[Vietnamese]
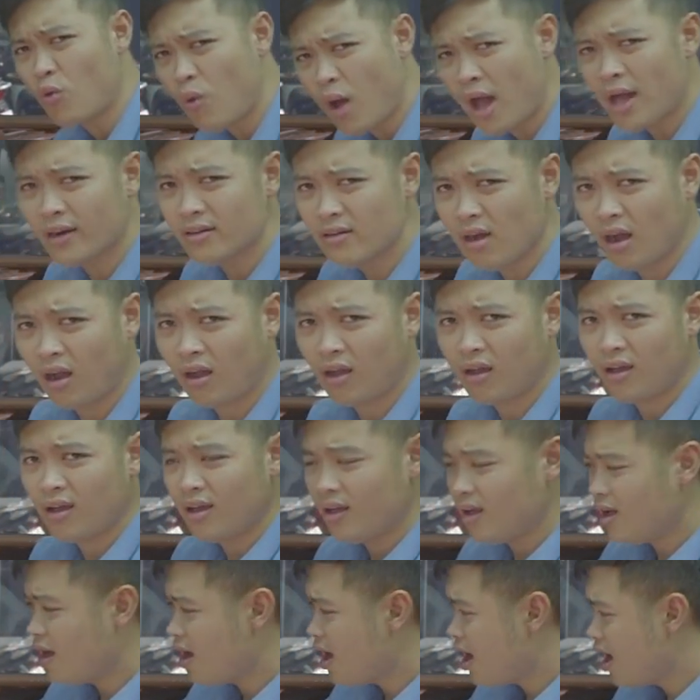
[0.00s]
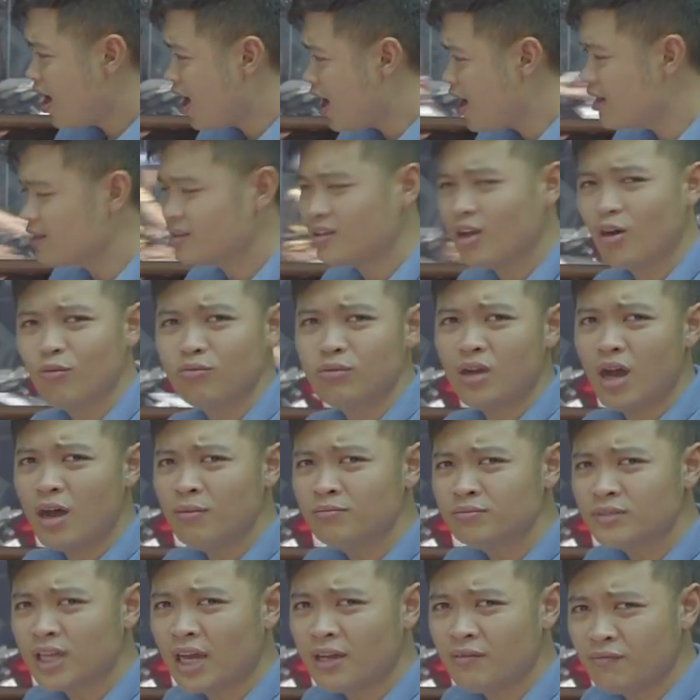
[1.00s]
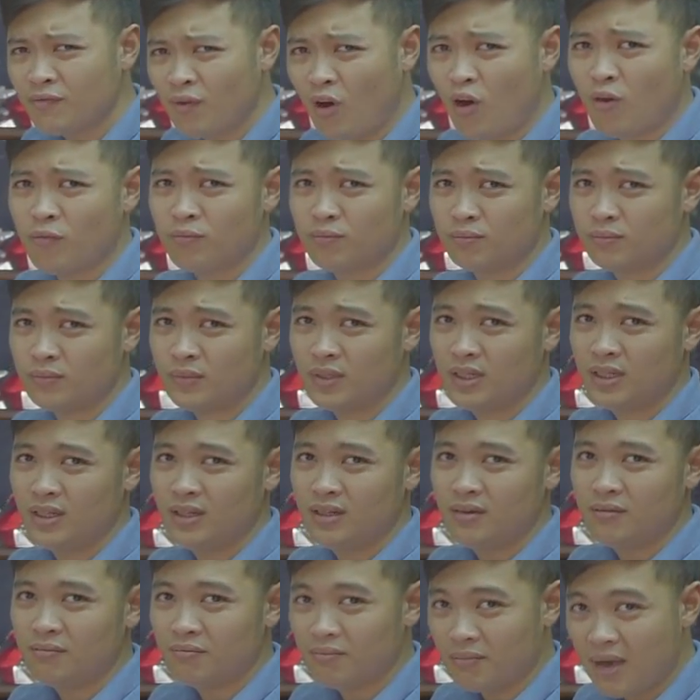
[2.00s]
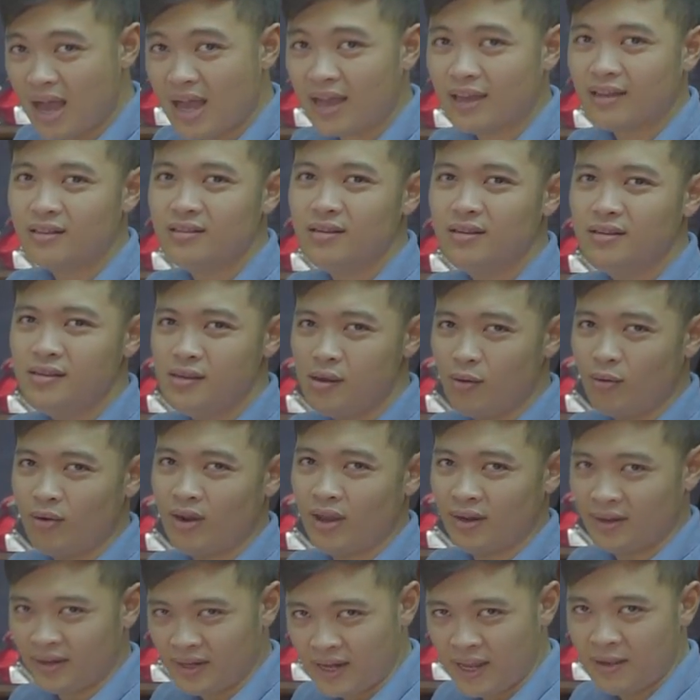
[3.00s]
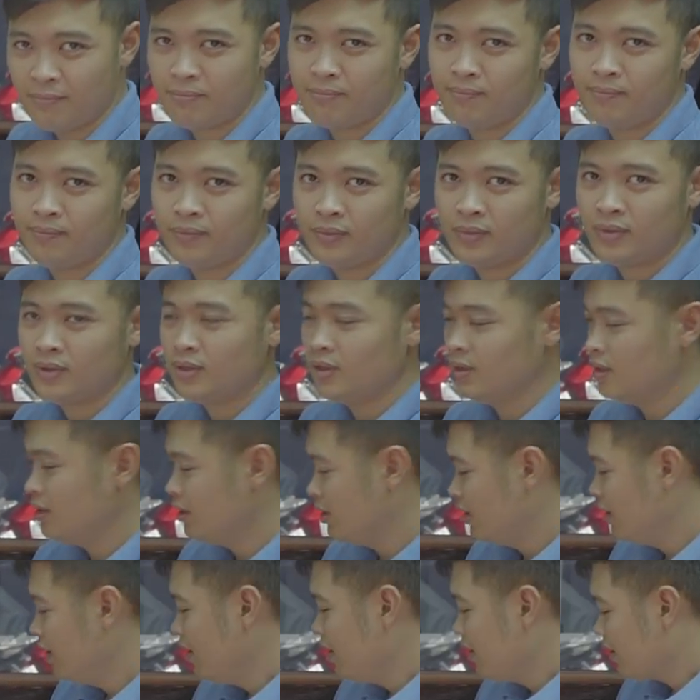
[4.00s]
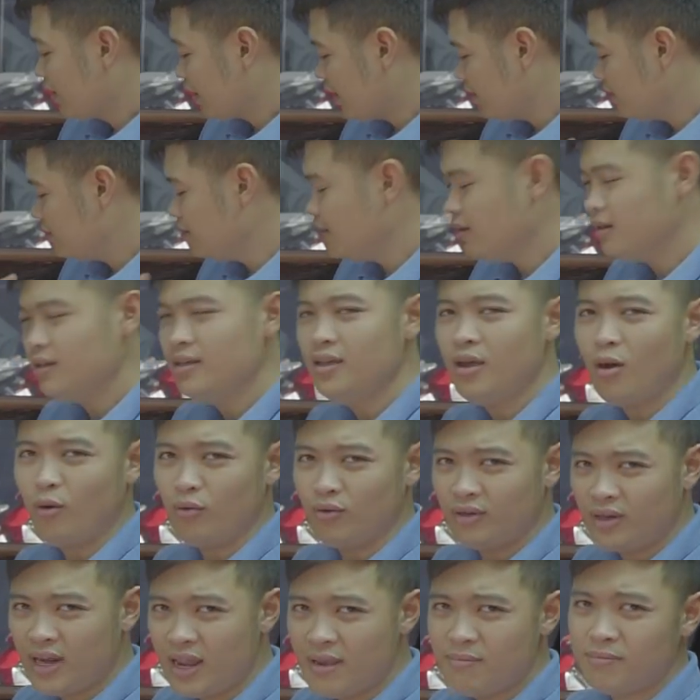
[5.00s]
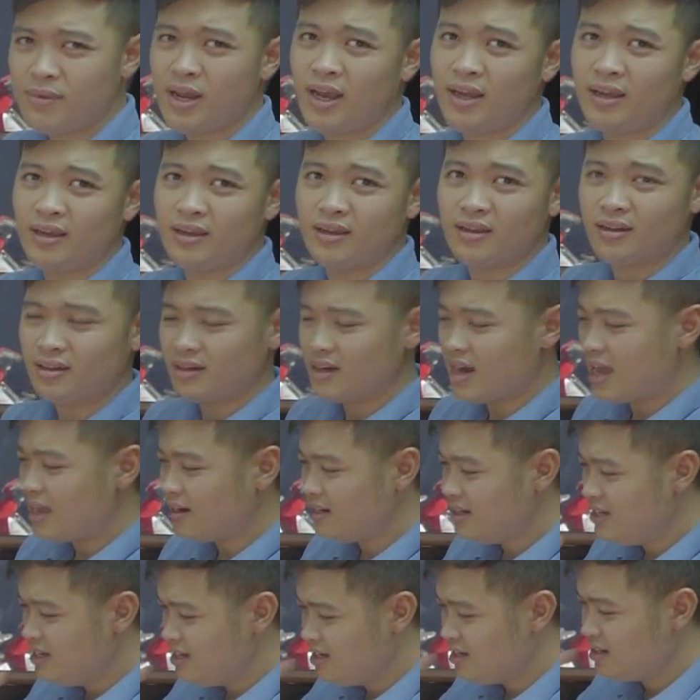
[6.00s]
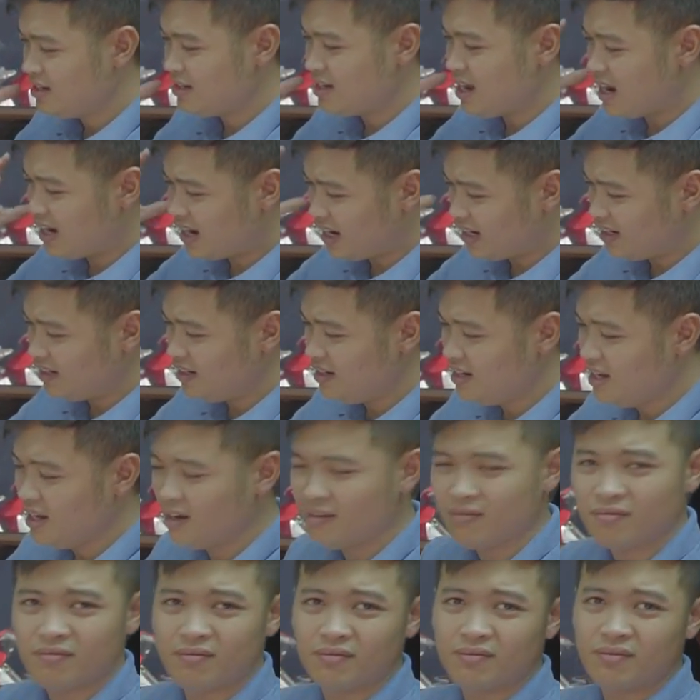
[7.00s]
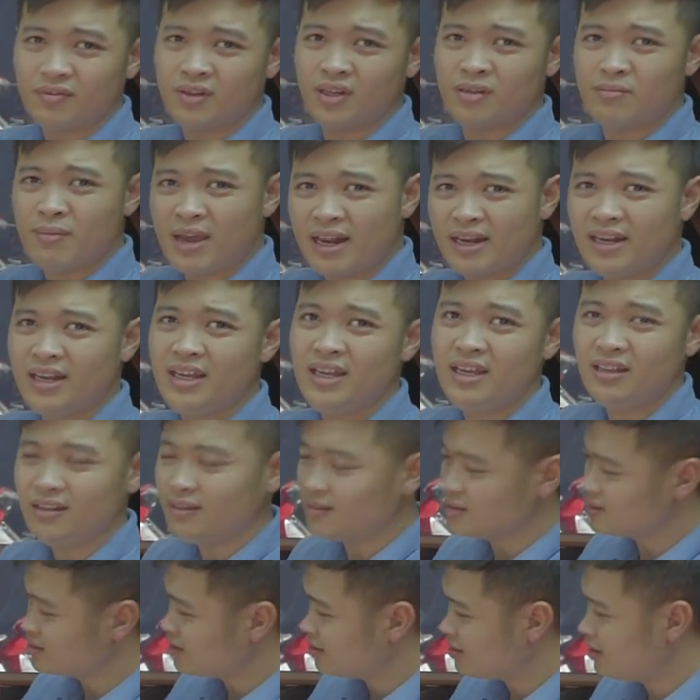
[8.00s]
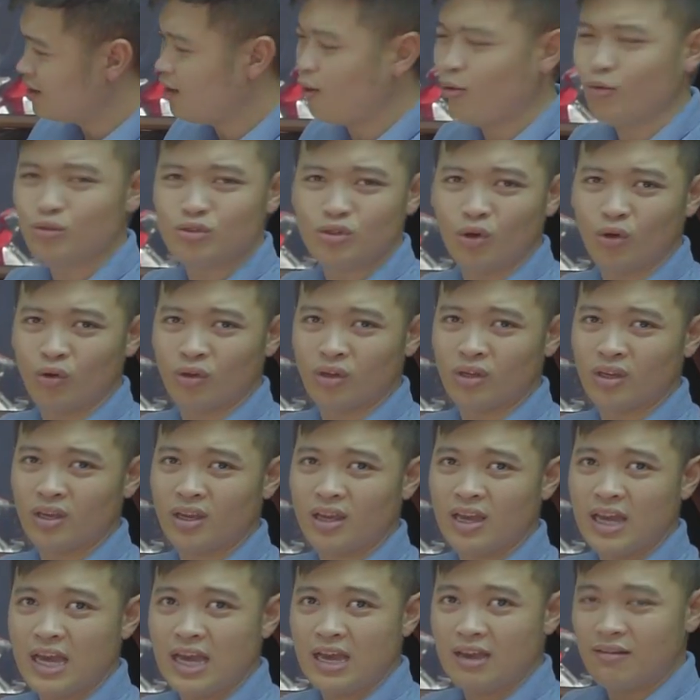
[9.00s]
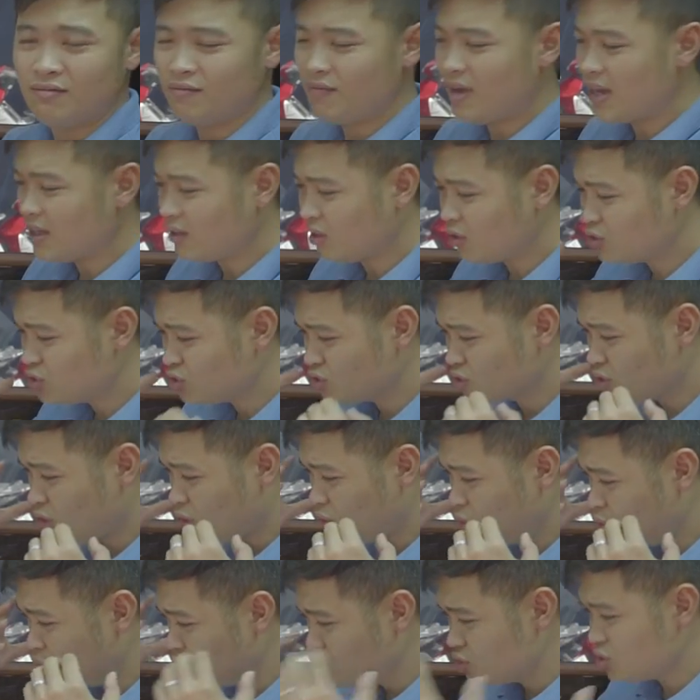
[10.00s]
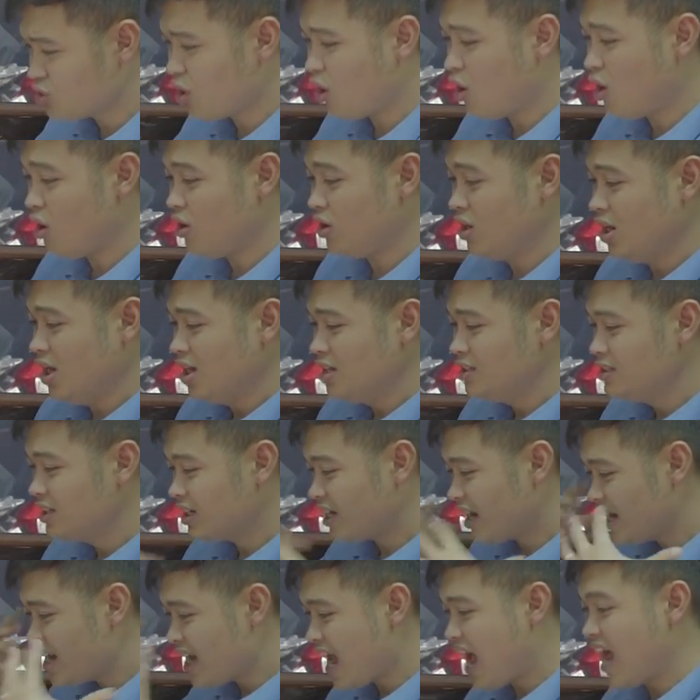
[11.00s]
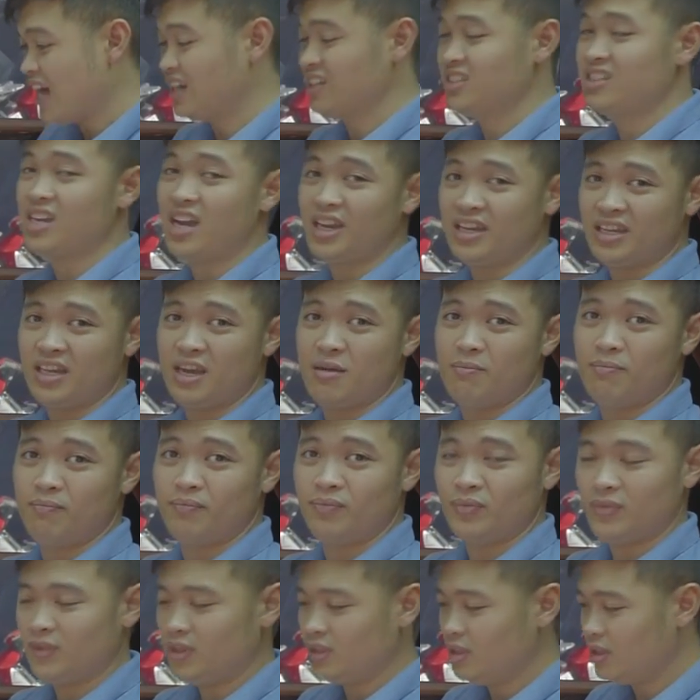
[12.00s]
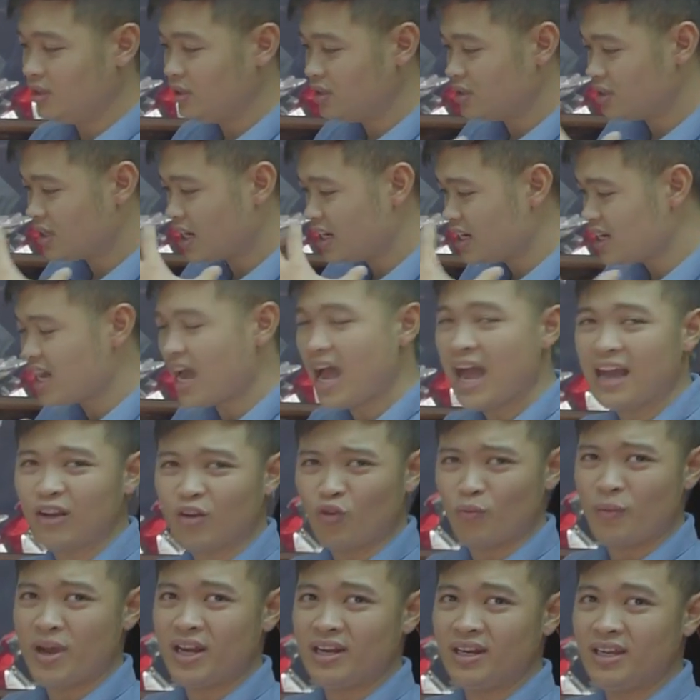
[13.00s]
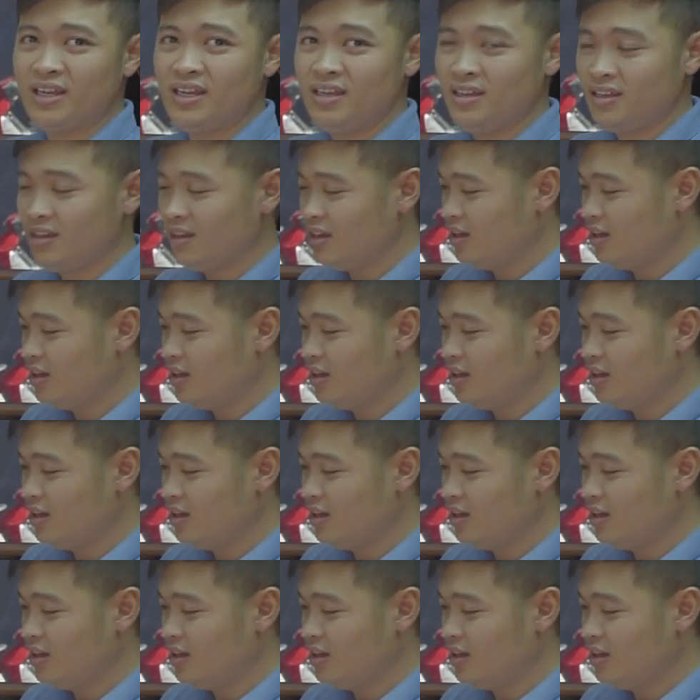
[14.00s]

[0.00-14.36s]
qua được hệ thống âm thanh vòm mang cái thương hiệu là nêm cái thương hiệu nêm này đã đi đã gắn liền với Bentley từ rất lâu rồi và nó nó luôn cho những khách hàng trải nghiệm những khách hàng của Bentley